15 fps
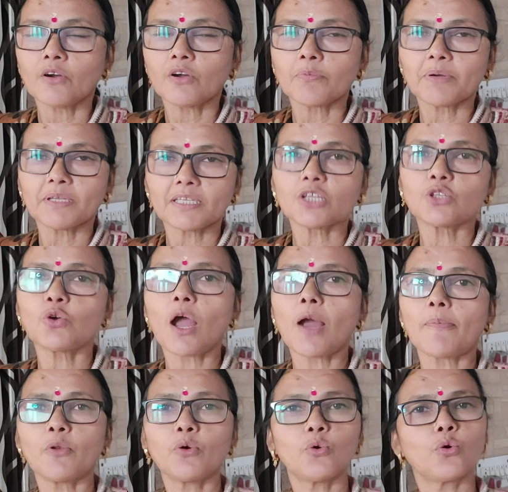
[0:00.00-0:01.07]
और पता तो
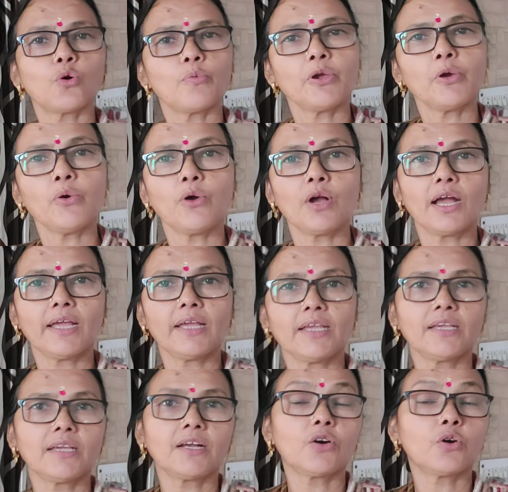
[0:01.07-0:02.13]
आप लोगों को भी होगा ही
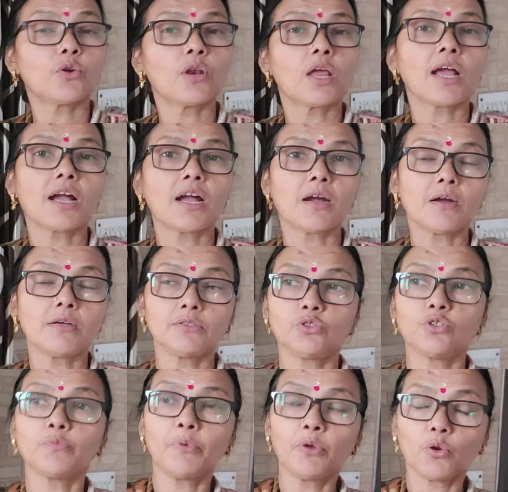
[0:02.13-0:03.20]
कि कोरोना का
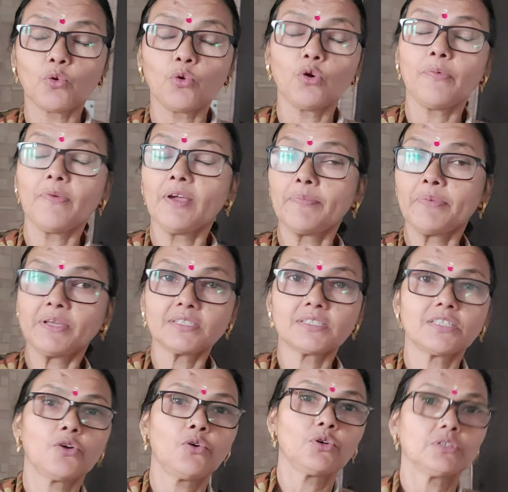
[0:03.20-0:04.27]
जो प्रकोप है फिर
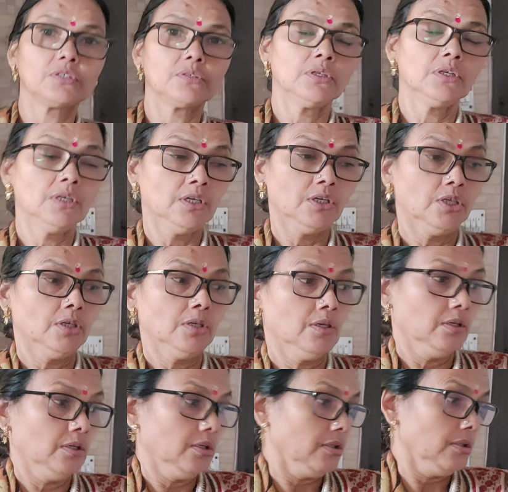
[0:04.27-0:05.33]
से
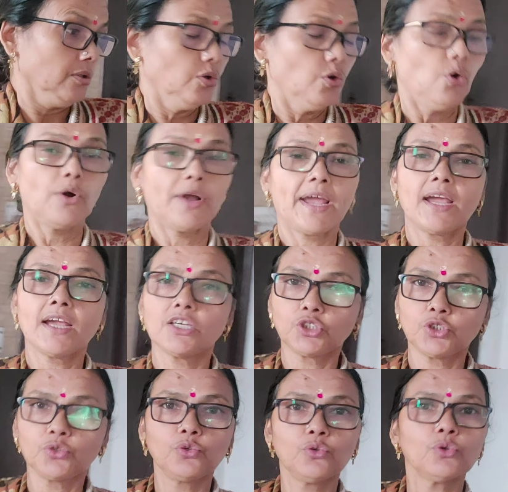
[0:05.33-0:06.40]
हो गया है
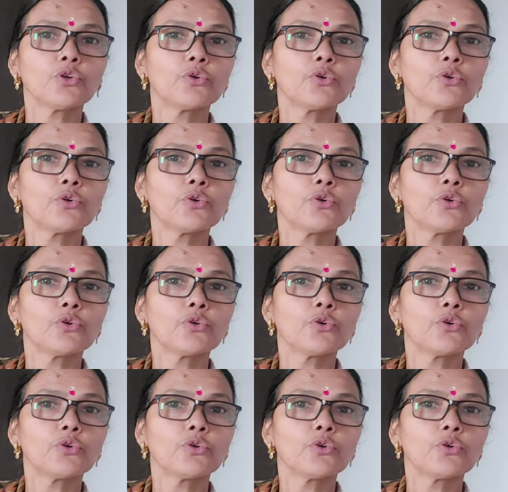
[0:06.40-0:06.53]
शुरू